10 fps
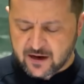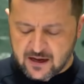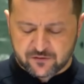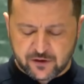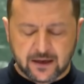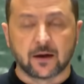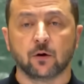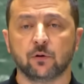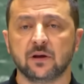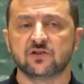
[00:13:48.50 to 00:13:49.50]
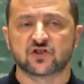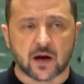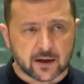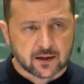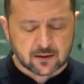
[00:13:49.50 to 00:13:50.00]
mọi quốc gia,
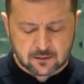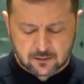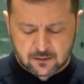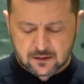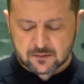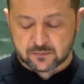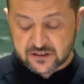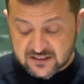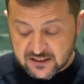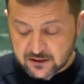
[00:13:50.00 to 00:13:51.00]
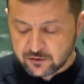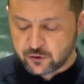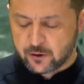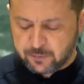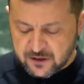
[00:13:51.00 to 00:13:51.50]
bao gồm cả Trung
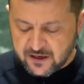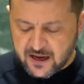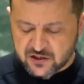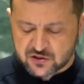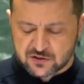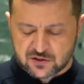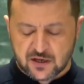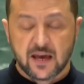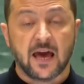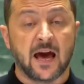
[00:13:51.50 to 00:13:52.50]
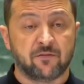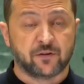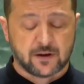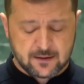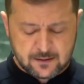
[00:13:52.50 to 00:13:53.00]
Quốc, Brazil,
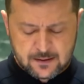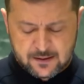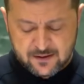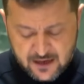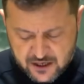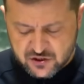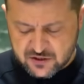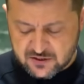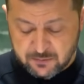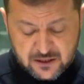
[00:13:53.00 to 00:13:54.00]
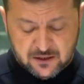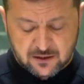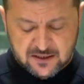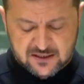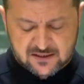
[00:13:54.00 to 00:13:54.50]
các quốc gia châu Âu, các
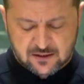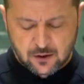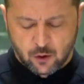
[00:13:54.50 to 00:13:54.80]
quốc gia châu